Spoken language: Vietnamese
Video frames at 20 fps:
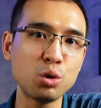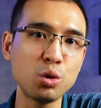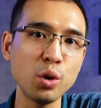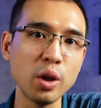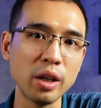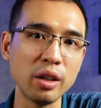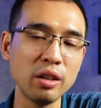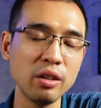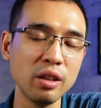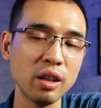
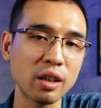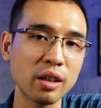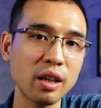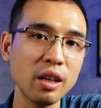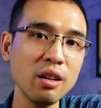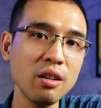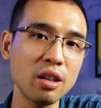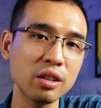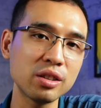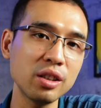chuyển được
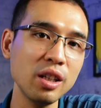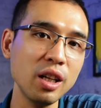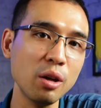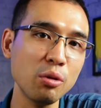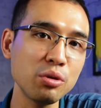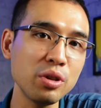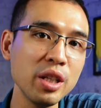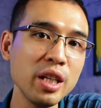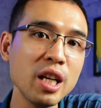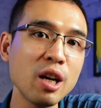cái lượng dữ liệu
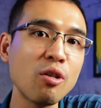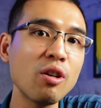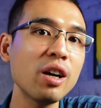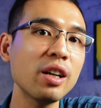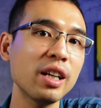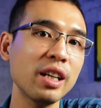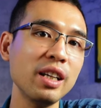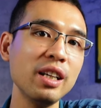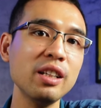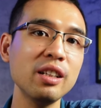nhiều
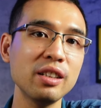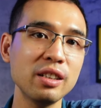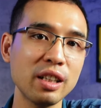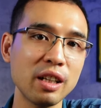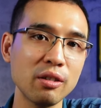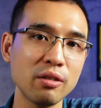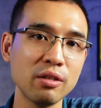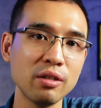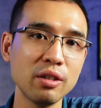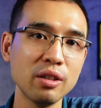hơn hay ít hơn nhau